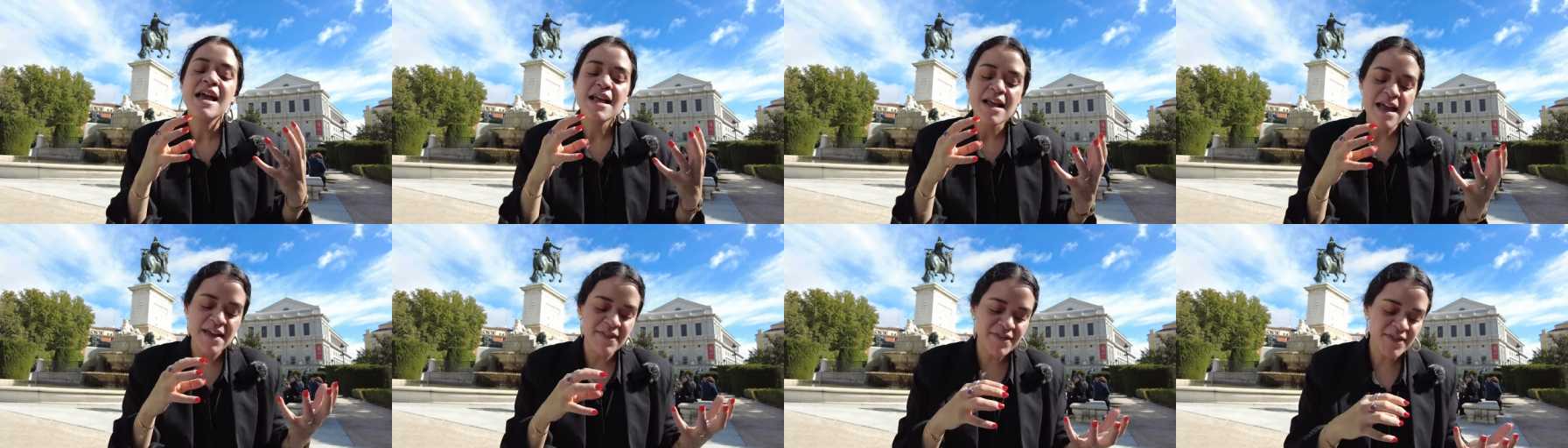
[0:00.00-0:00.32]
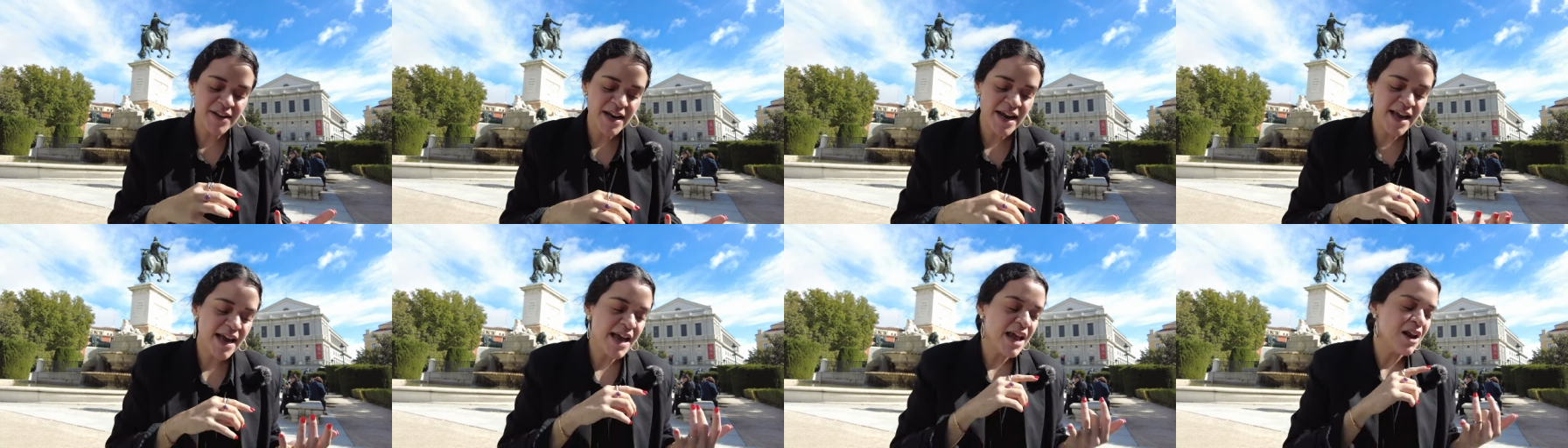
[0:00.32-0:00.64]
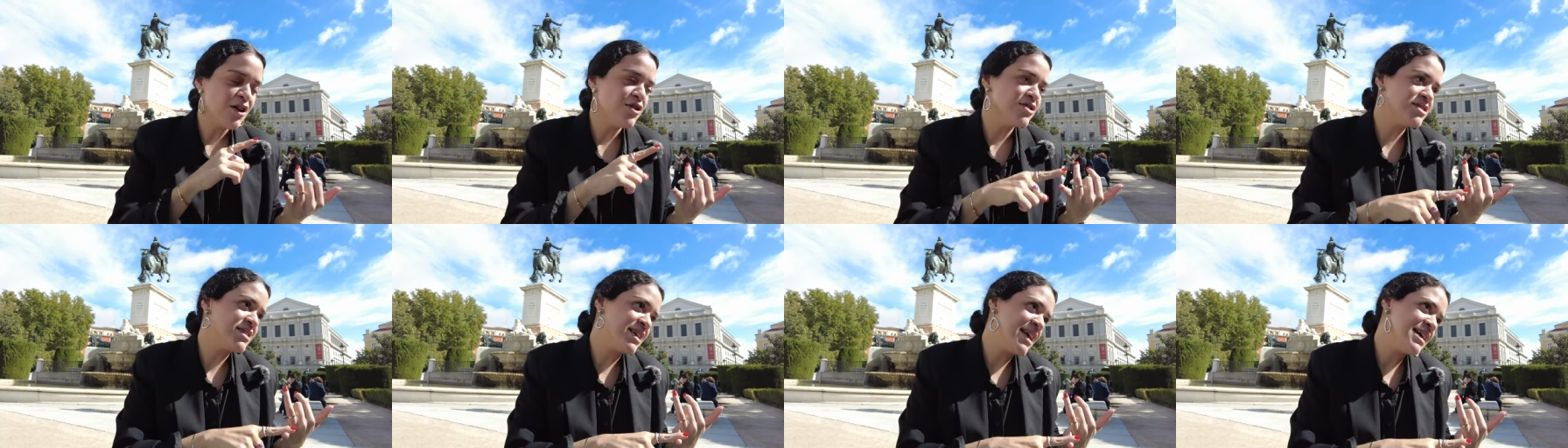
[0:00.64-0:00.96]
entre
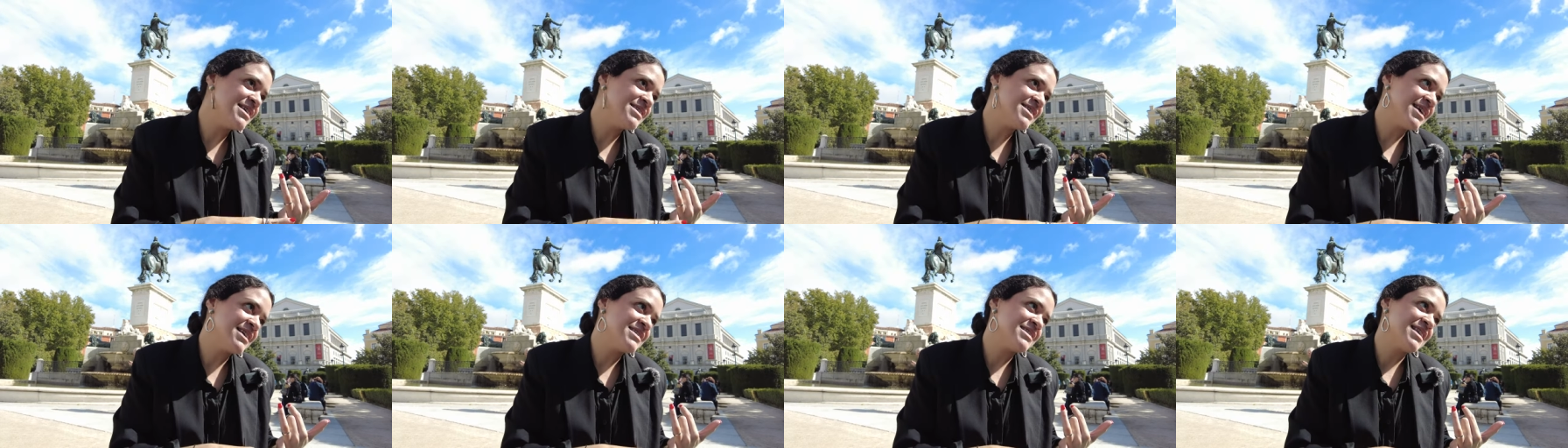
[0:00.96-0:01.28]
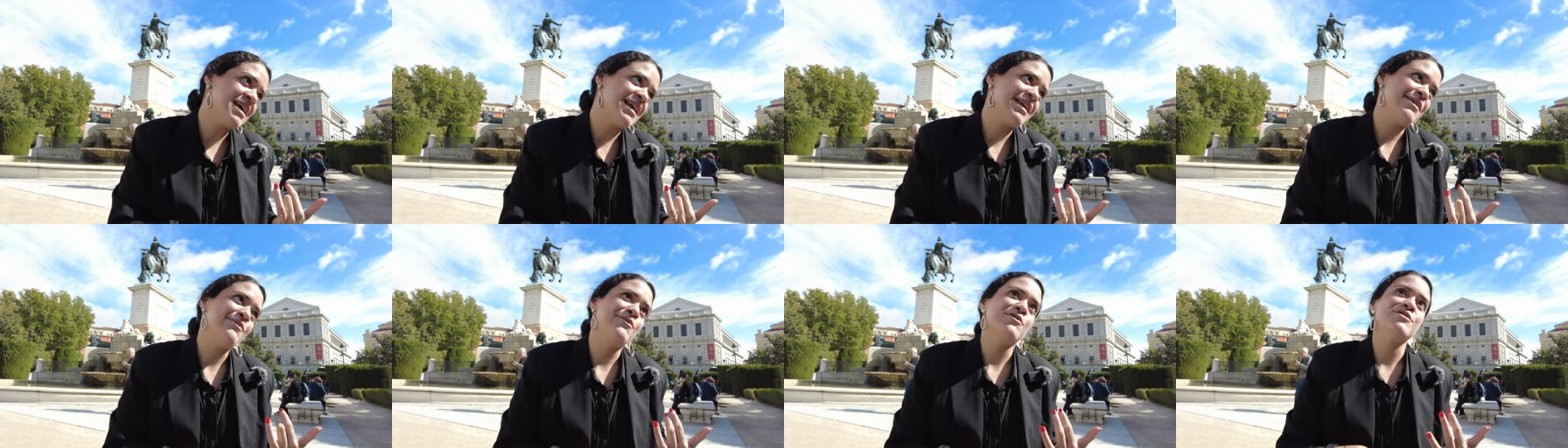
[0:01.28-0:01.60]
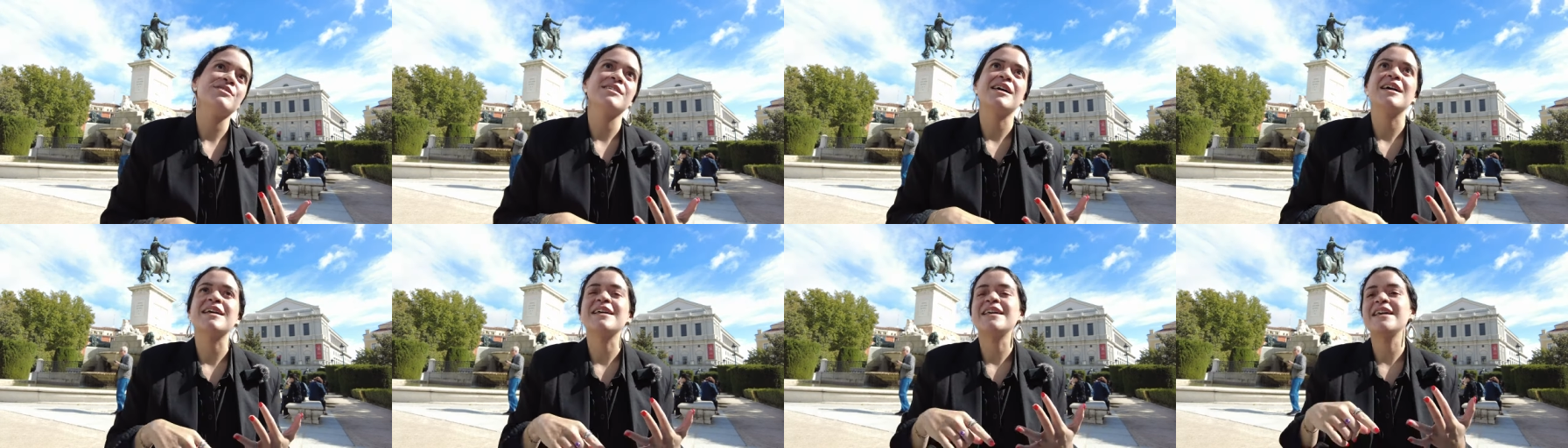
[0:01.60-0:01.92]
los días que
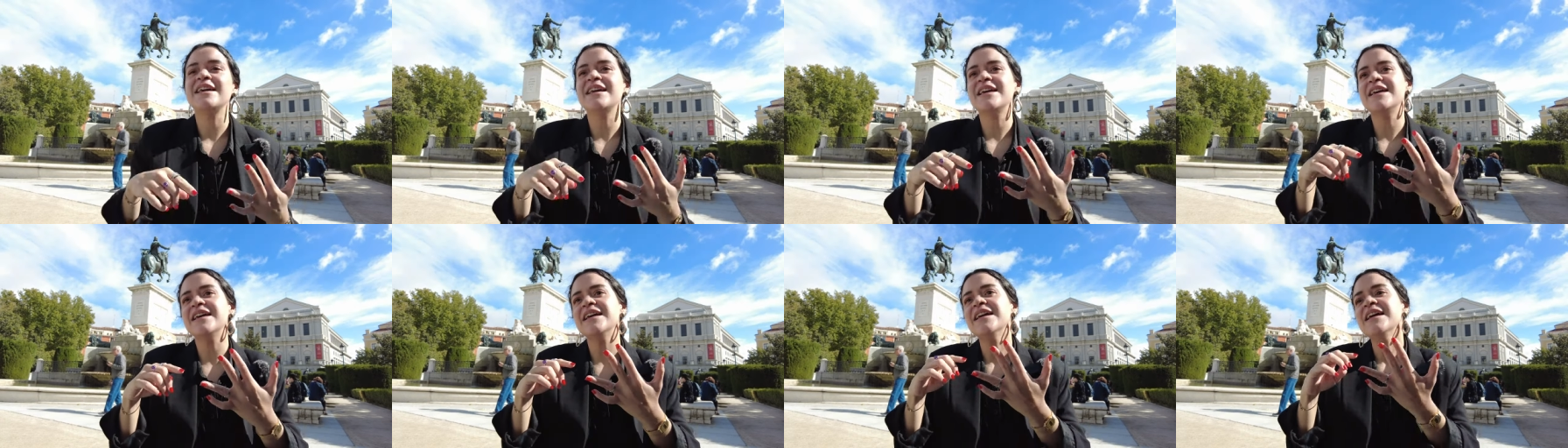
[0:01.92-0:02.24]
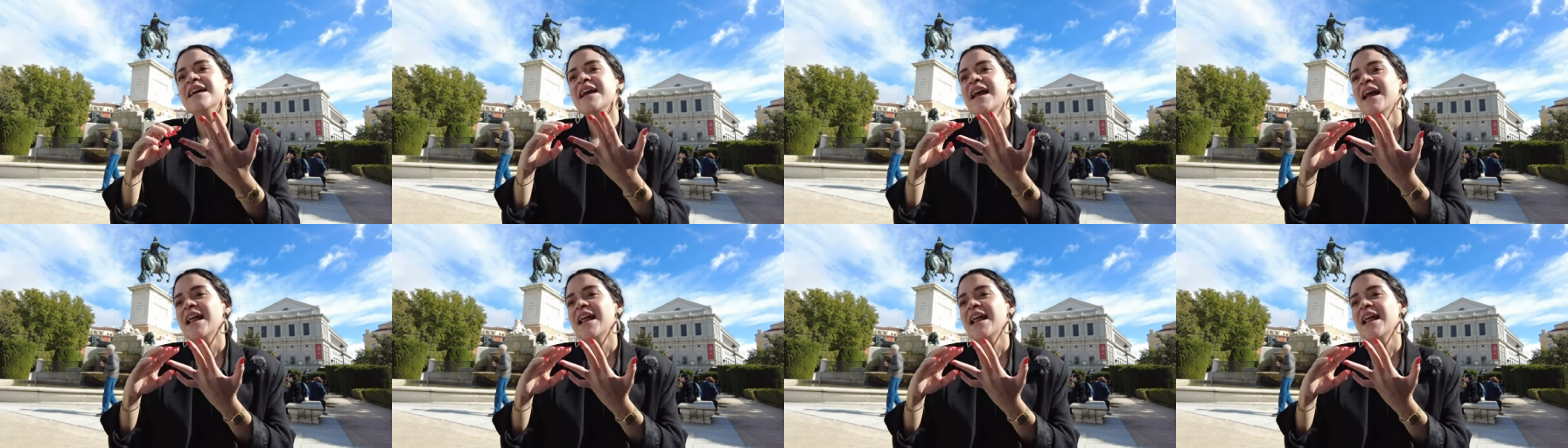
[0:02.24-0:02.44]
estaremos aquí,